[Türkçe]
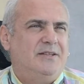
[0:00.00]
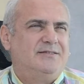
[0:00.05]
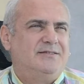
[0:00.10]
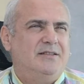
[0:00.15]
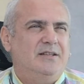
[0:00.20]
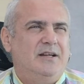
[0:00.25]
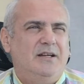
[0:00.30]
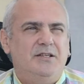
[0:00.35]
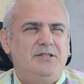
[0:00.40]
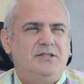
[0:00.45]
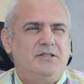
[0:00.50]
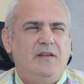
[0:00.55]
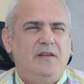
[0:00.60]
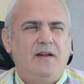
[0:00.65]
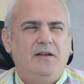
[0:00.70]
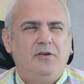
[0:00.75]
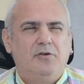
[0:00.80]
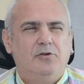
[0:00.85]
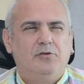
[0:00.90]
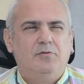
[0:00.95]
hastalığı,
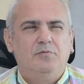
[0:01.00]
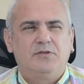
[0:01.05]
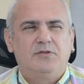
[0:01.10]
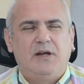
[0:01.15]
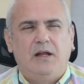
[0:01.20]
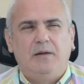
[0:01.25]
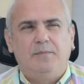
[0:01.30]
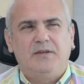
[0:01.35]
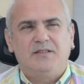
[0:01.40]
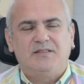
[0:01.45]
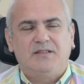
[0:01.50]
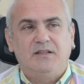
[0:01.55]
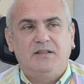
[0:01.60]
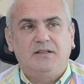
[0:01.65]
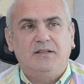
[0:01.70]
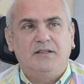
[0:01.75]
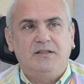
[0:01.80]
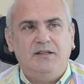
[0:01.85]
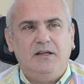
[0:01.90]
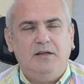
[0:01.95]
erişkinlerde gördüğümüz kalp
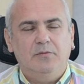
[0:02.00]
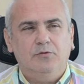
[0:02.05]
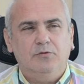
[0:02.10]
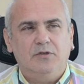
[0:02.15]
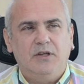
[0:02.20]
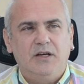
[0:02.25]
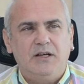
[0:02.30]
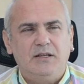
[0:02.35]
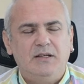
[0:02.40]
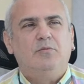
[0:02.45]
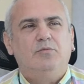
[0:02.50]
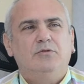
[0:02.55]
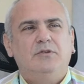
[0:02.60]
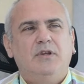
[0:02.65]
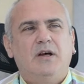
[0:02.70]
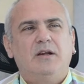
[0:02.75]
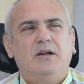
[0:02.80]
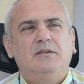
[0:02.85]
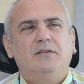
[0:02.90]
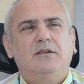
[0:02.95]
hastalıkları değil bunlar.
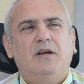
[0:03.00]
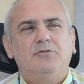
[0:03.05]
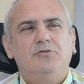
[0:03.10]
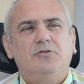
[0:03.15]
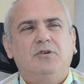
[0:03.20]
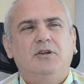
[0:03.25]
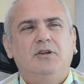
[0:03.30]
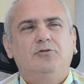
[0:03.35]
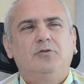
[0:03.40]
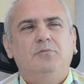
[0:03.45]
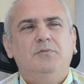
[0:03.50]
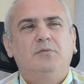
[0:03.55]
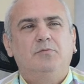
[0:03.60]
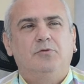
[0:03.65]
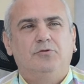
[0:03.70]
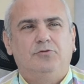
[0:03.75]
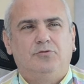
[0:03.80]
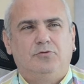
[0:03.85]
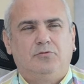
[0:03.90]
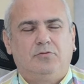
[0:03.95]
Bunlar daha çok anatomik
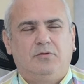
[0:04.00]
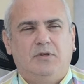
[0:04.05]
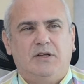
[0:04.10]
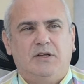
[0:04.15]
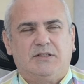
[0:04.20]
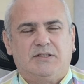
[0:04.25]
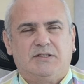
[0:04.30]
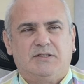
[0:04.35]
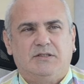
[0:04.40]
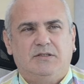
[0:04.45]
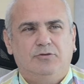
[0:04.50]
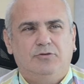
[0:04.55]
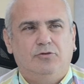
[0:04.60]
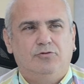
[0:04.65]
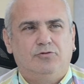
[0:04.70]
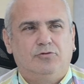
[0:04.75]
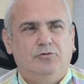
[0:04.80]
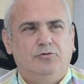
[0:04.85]
bozukluklar söz